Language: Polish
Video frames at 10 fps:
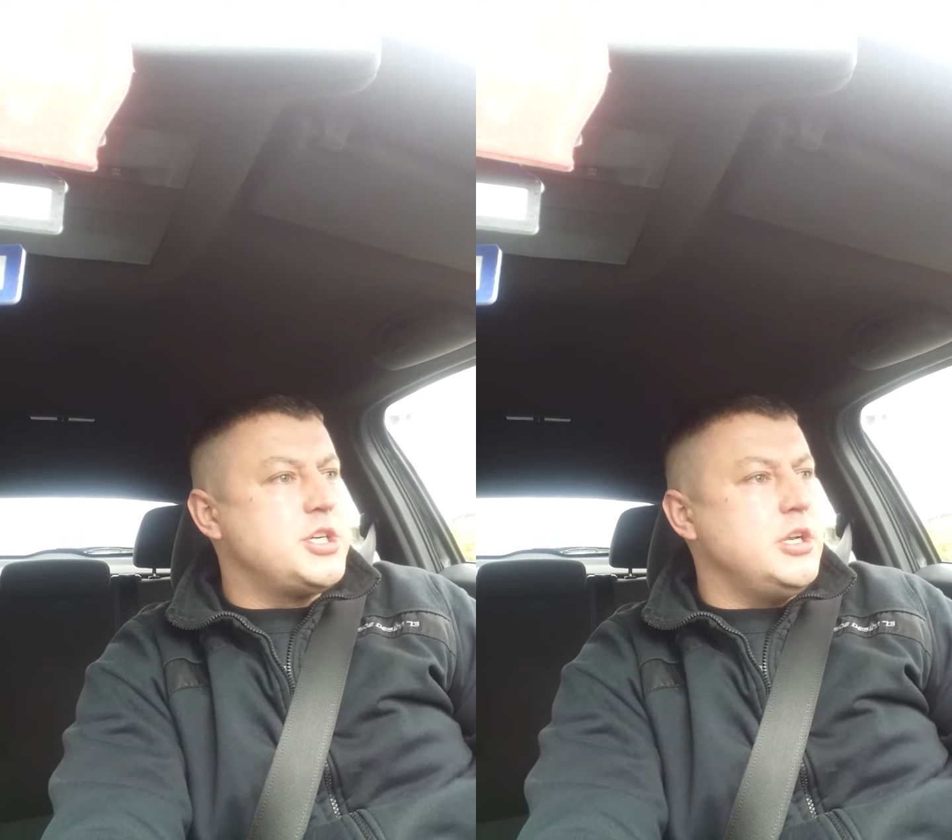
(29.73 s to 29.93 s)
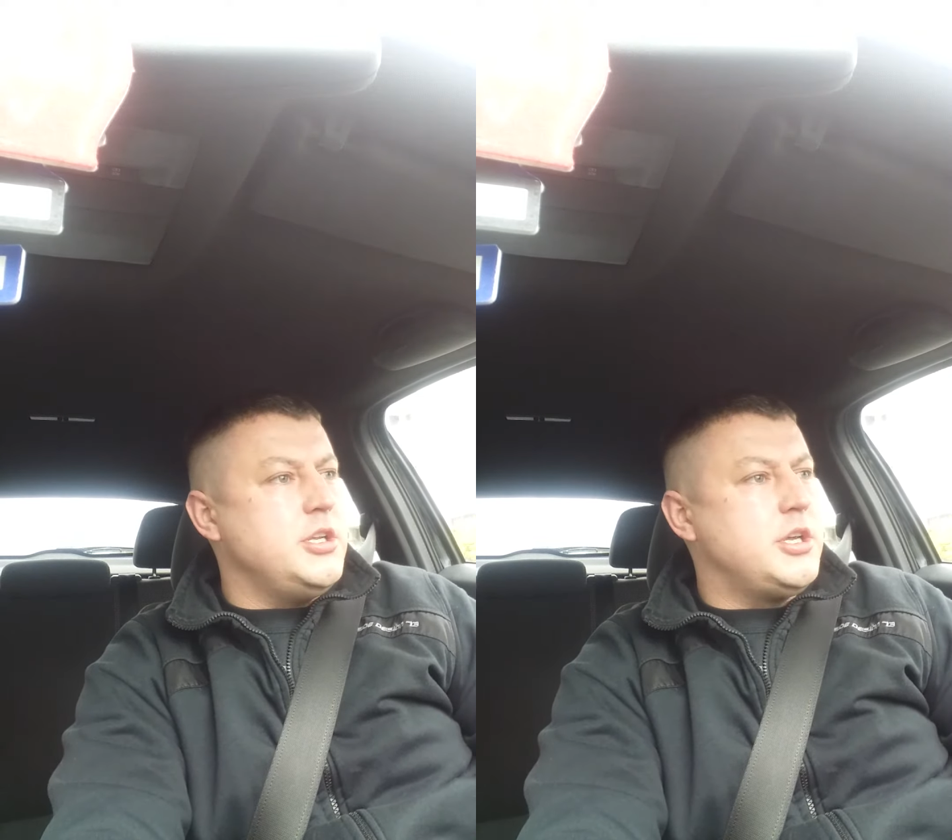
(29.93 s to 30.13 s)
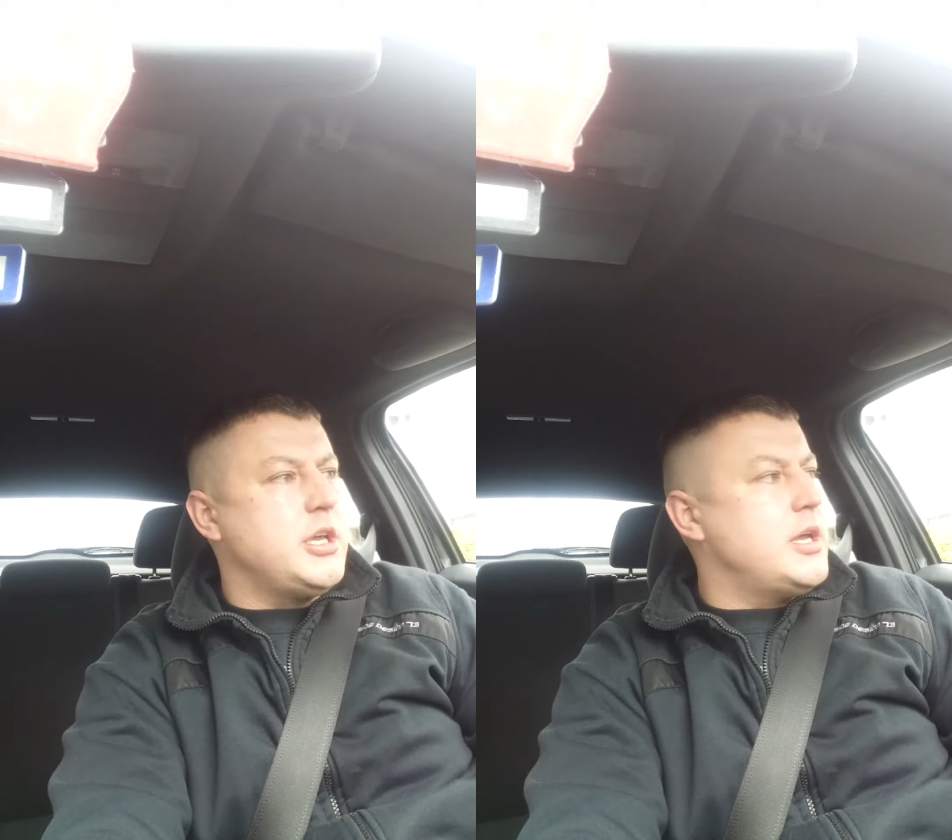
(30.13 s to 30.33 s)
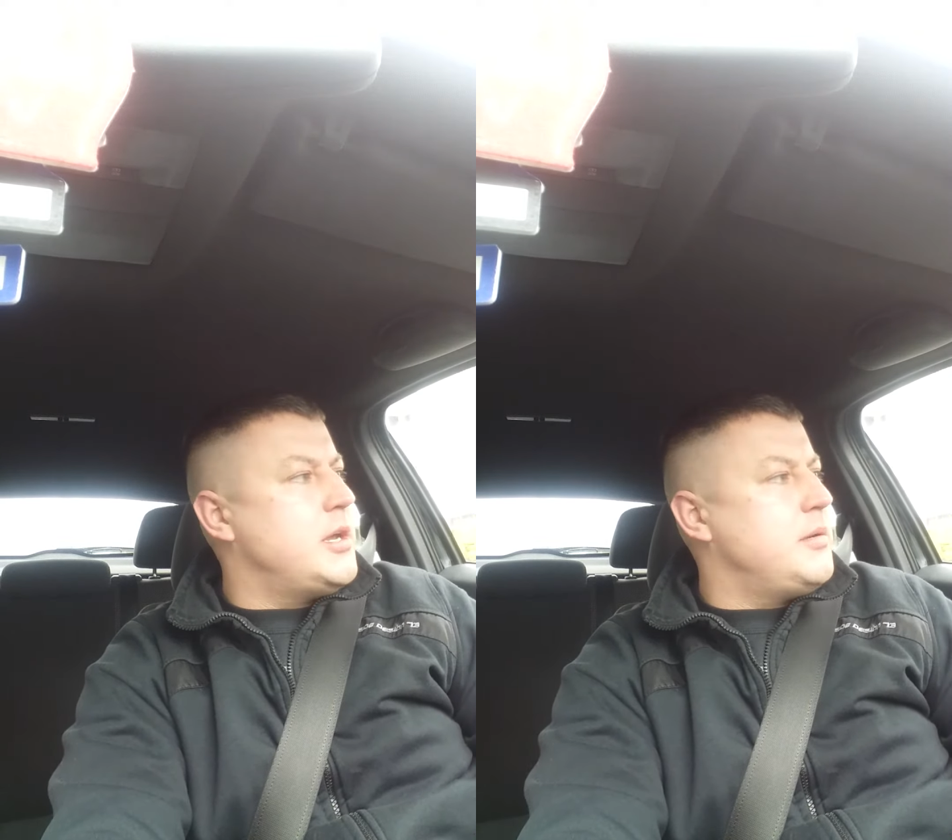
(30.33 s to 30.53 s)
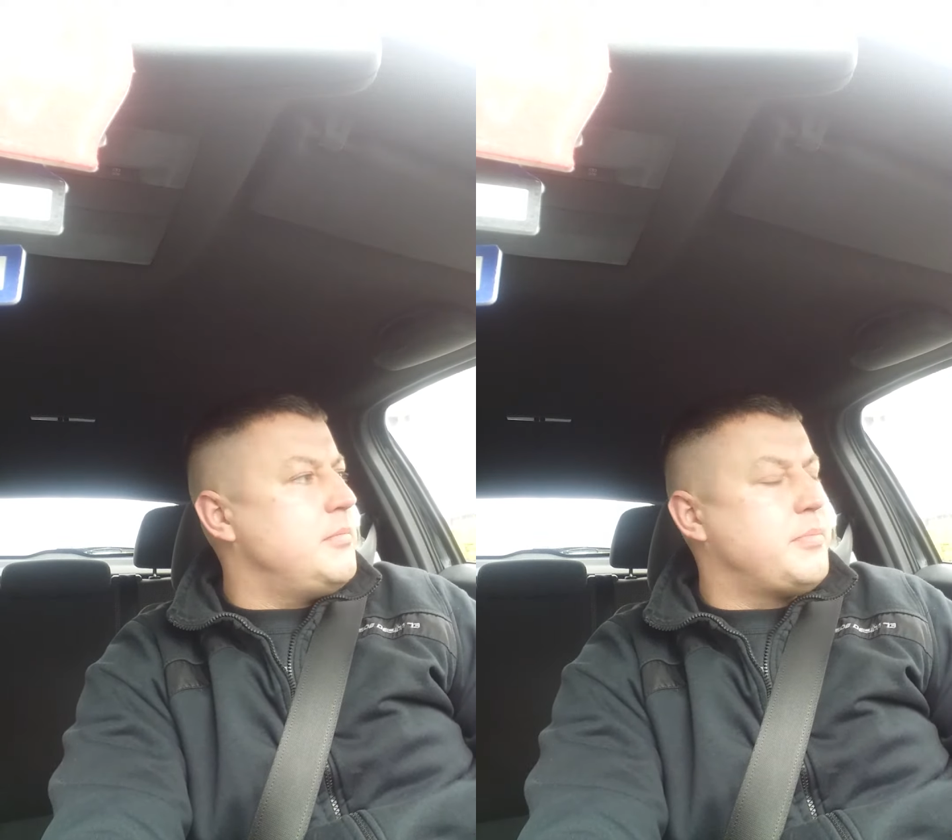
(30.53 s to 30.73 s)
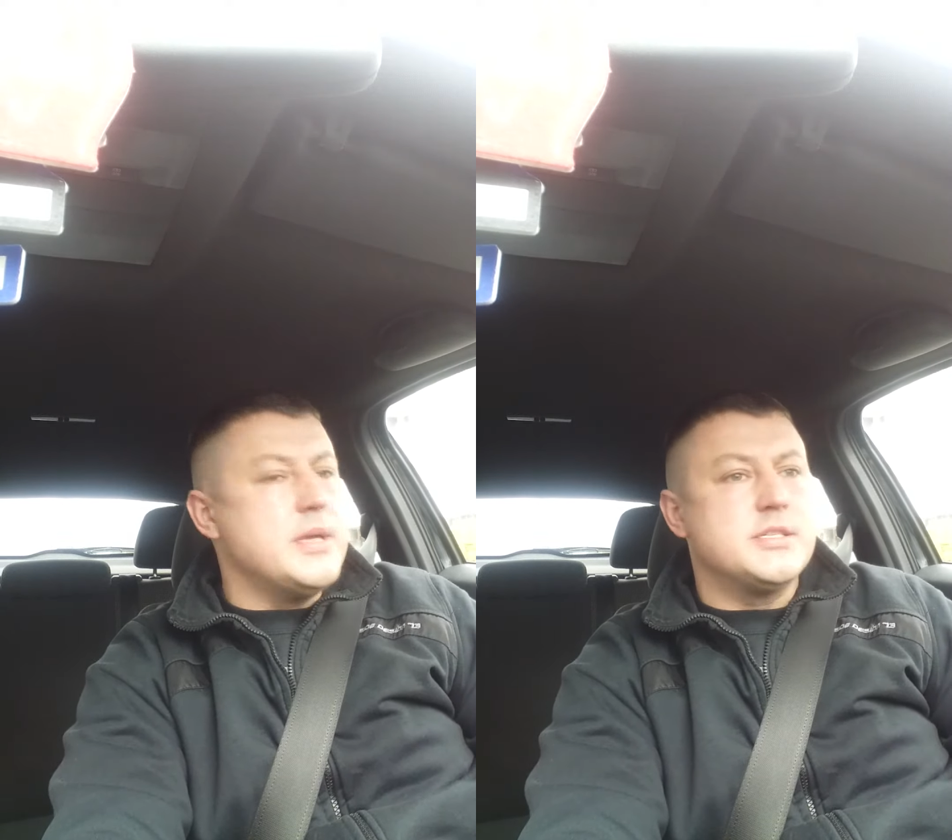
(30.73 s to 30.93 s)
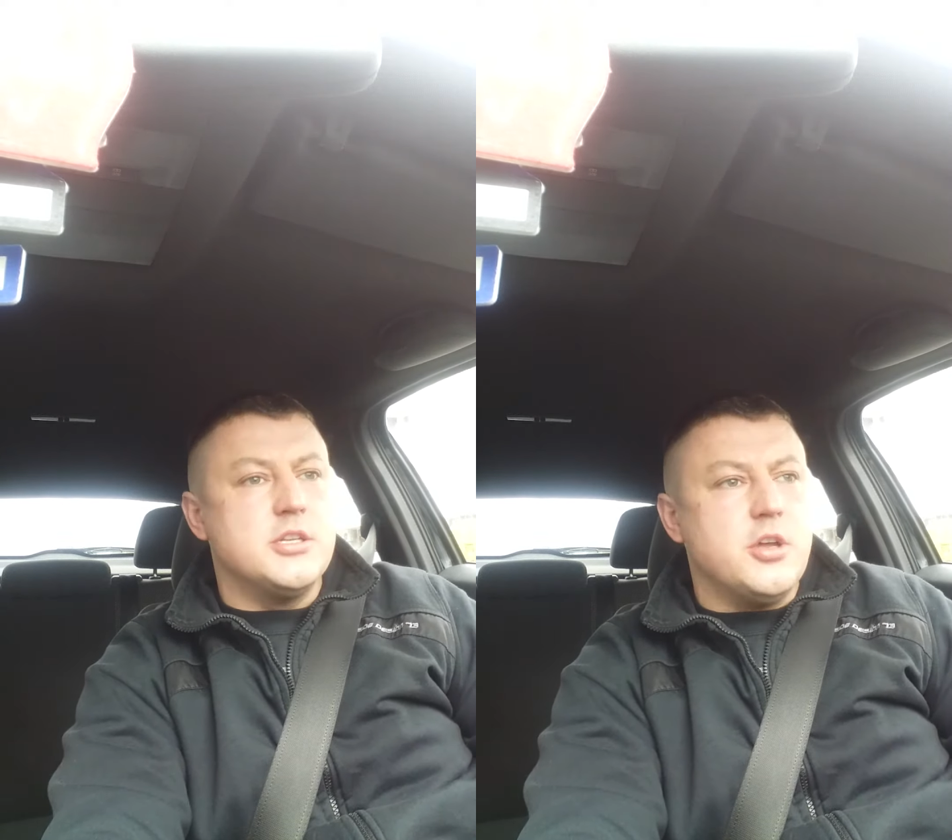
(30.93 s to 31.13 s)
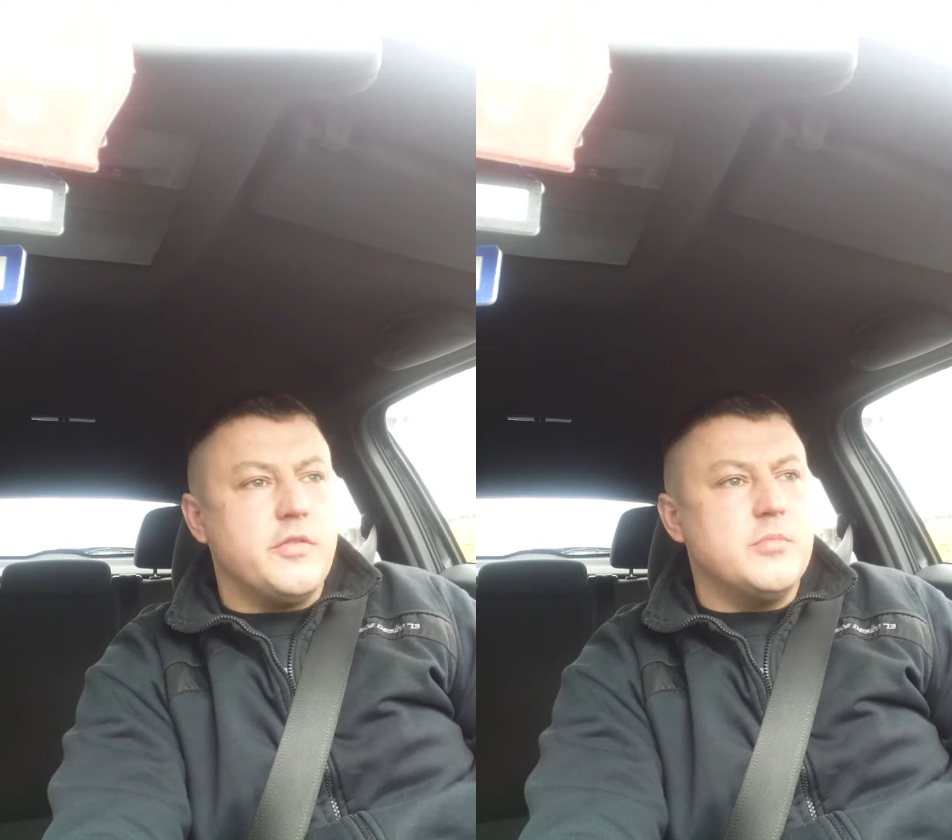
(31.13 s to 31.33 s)
silnikiem
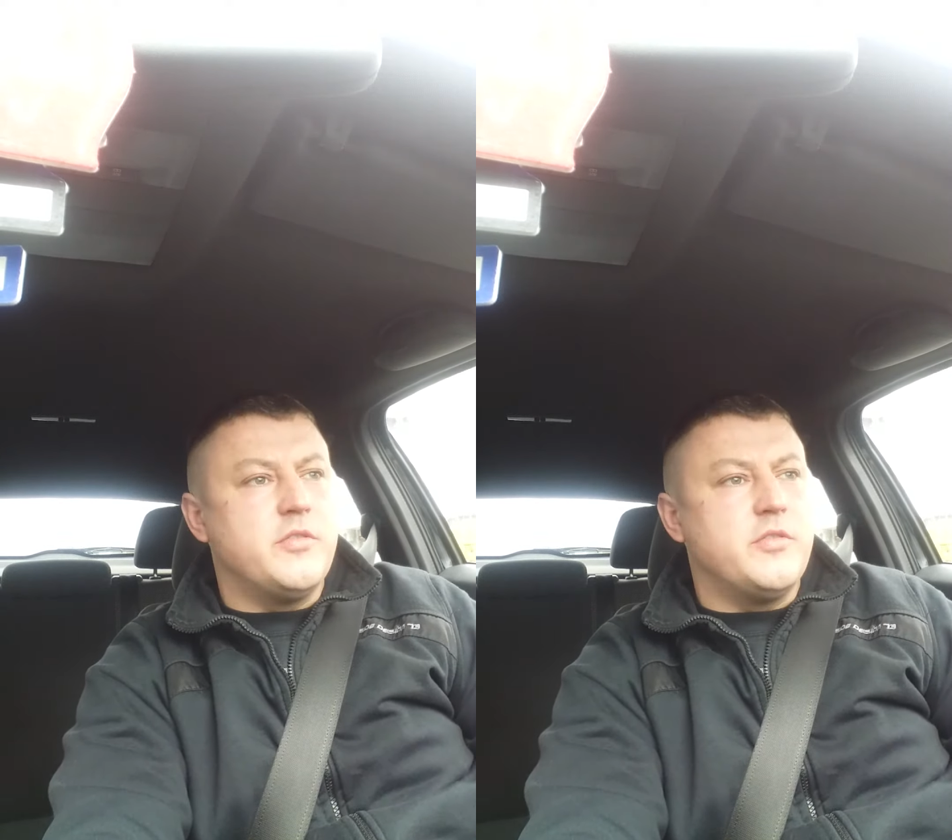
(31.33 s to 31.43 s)
benzynowym